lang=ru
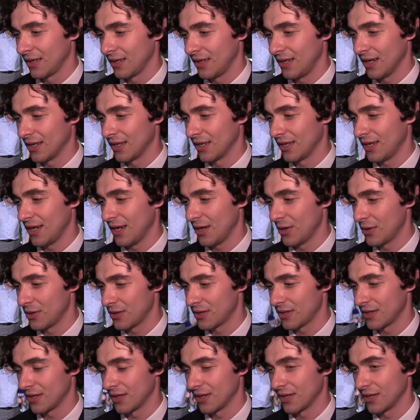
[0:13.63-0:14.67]
я
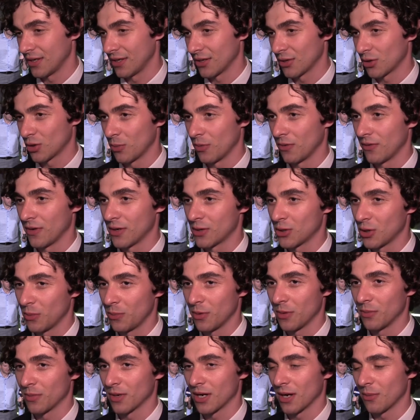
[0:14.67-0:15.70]
надеюсь, э, что мы
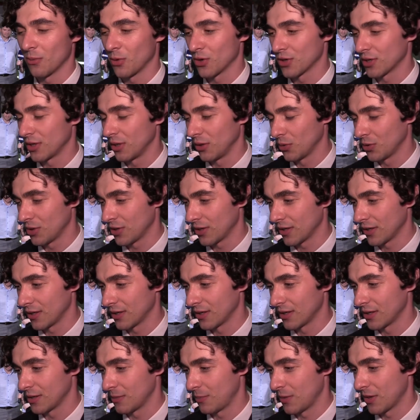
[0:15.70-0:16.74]
выступим как можно лучше
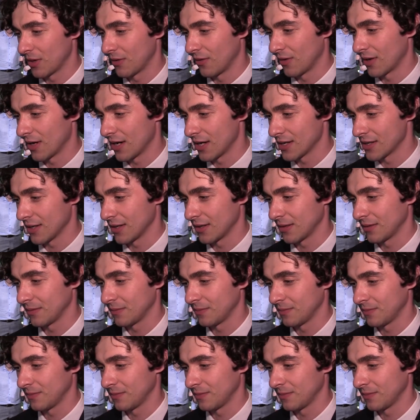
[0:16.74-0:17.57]
с первого раза.